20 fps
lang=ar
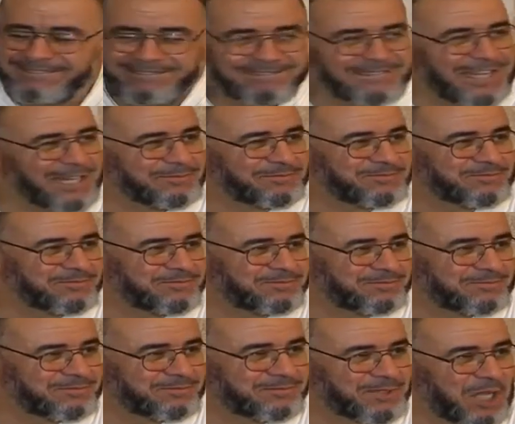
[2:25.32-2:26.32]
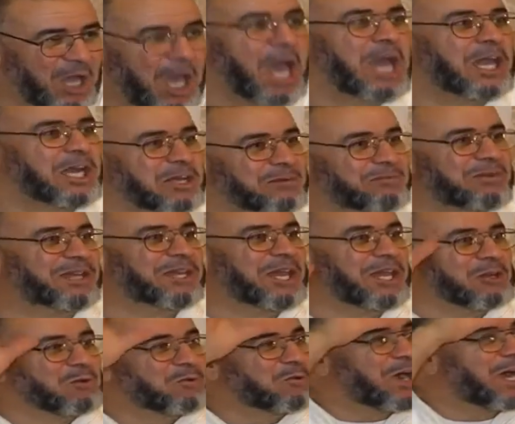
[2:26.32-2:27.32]
نعم. آخر ما
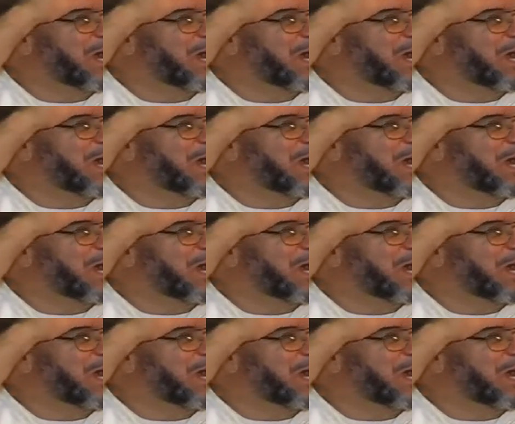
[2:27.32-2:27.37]
كان هو